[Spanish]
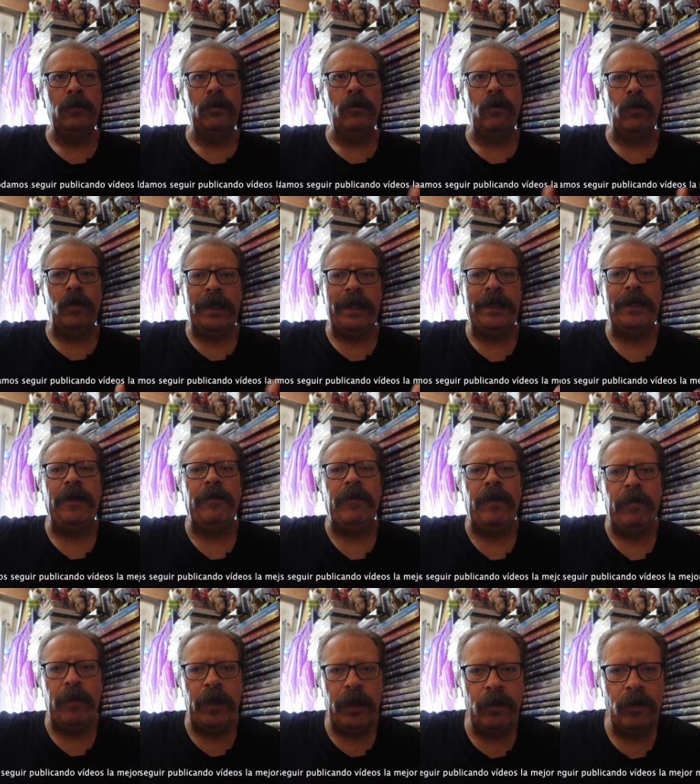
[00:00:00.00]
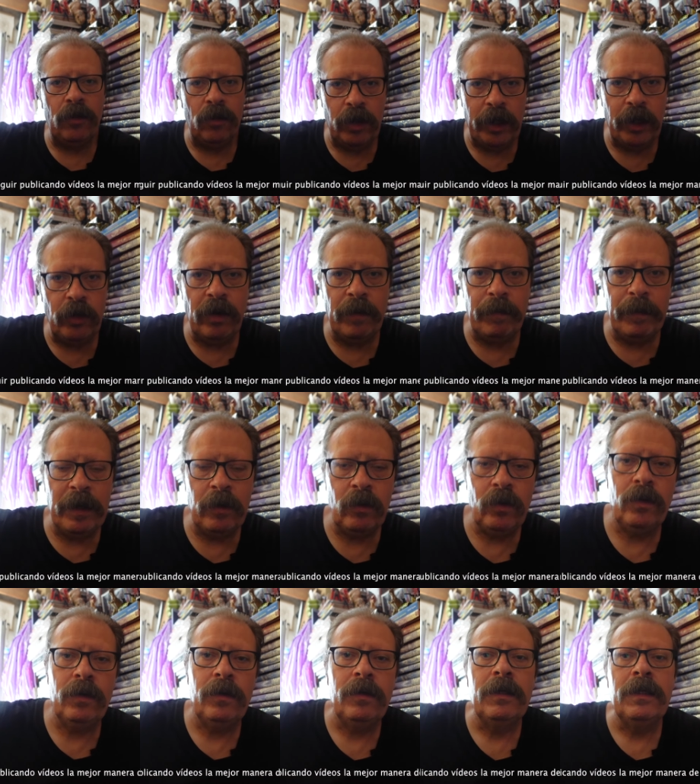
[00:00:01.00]
con atrevimiento, que yo
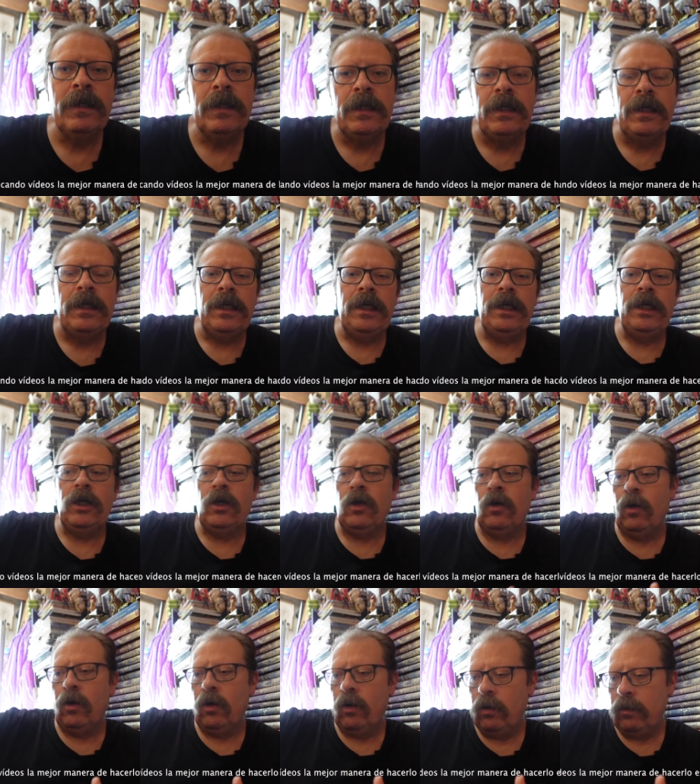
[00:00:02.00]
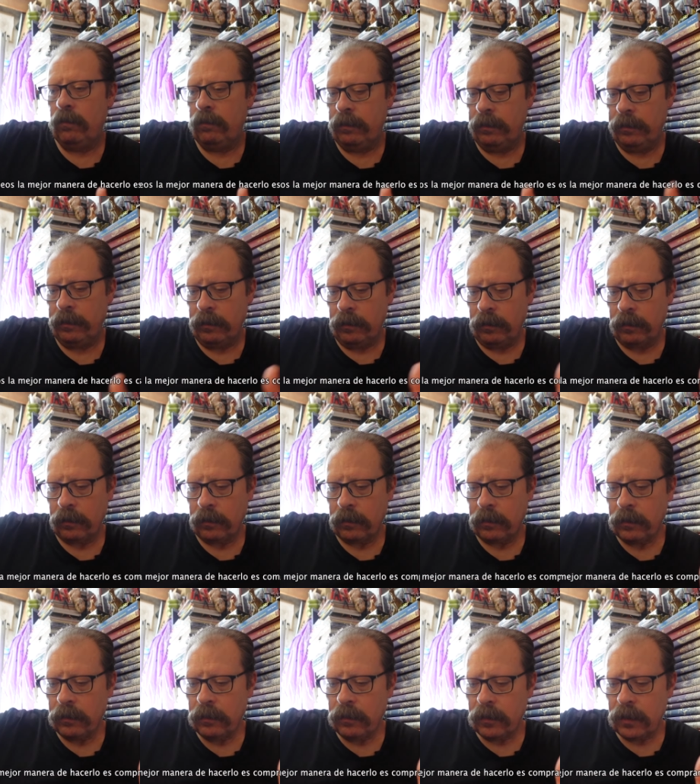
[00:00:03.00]
aplaudo, y con
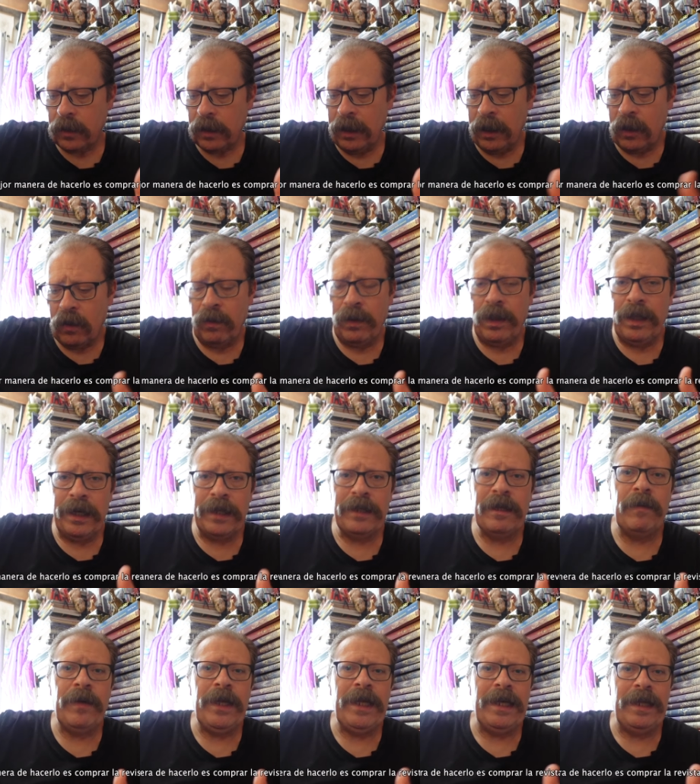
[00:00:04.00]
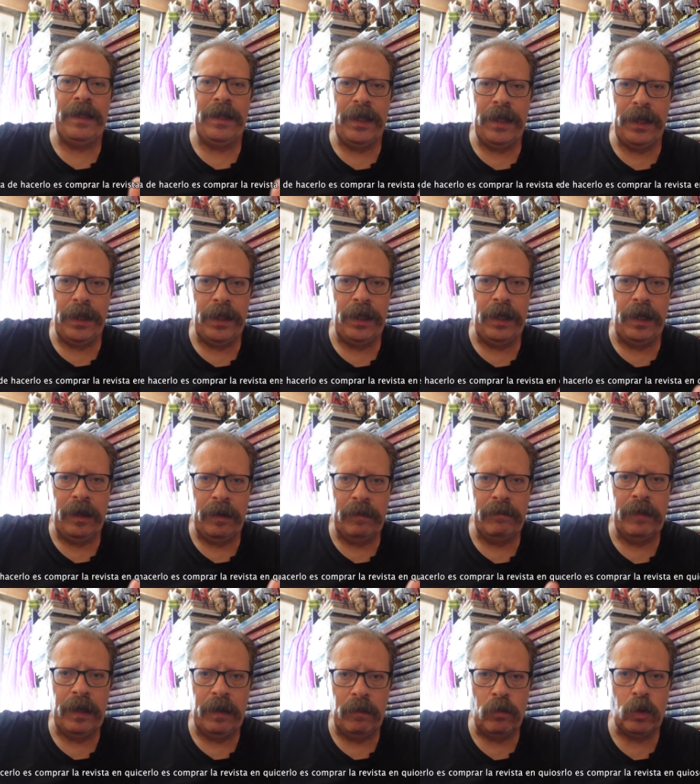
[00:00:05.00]
y con cierta brillantez
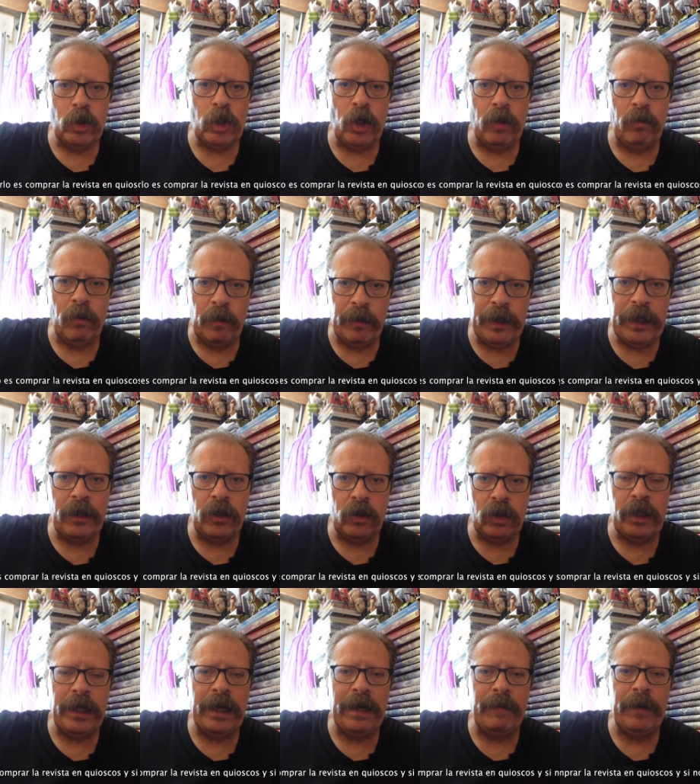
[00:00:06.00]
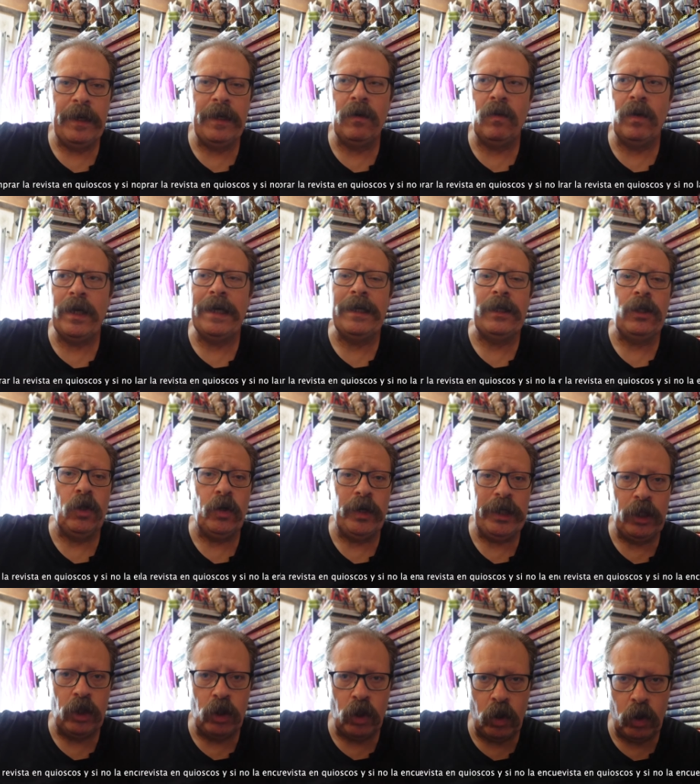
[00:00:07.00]
en, muchos momentos de la película, no
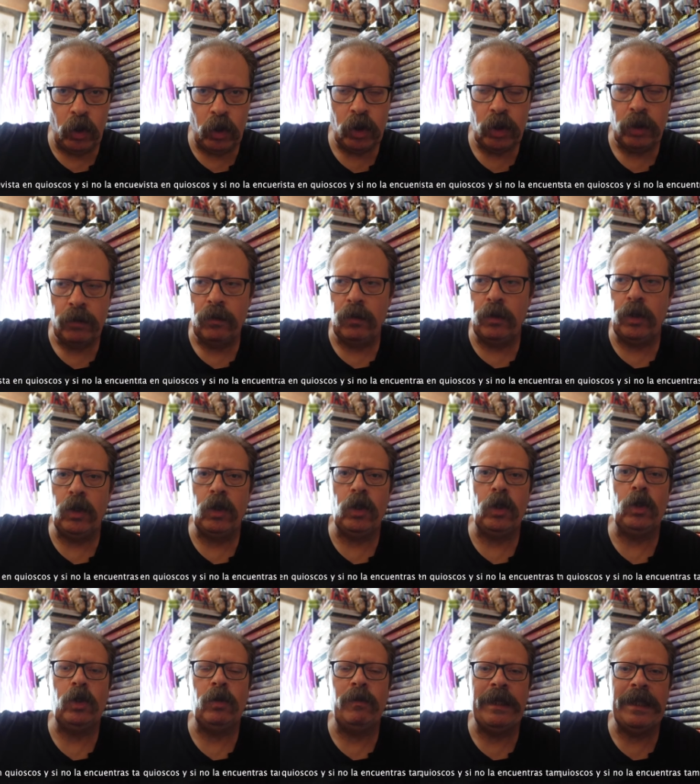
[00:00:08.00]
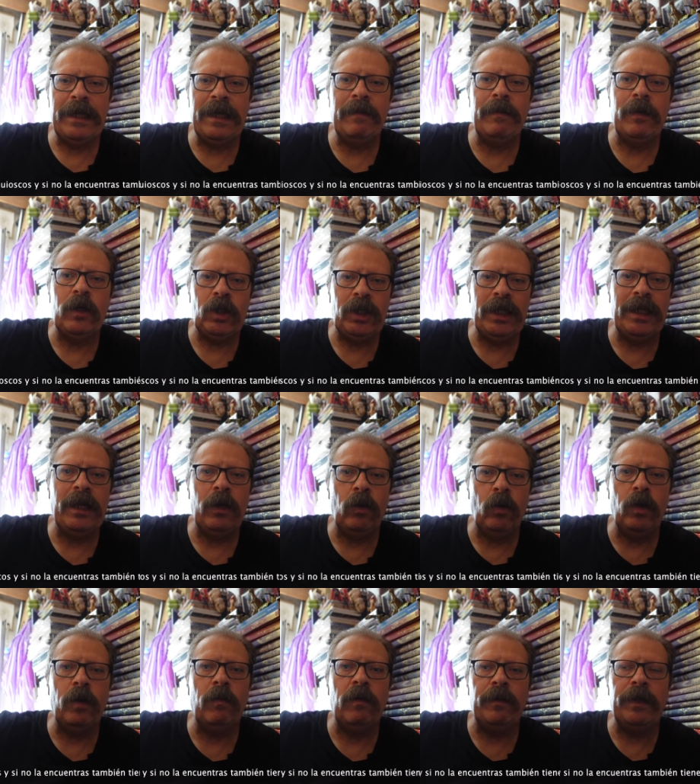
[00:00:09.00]
en todos, no en todo su metraje, pero sí en
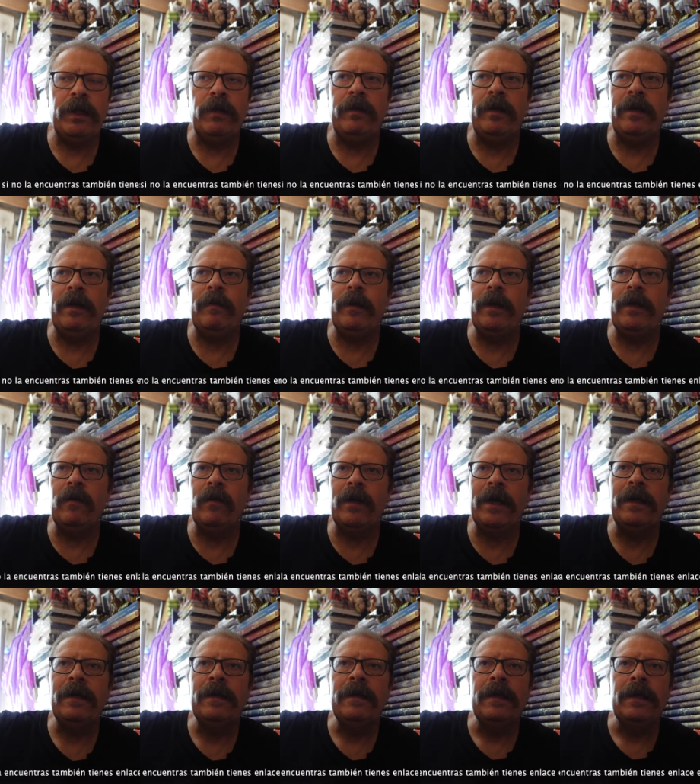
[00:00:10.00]
algunos momentos de la película,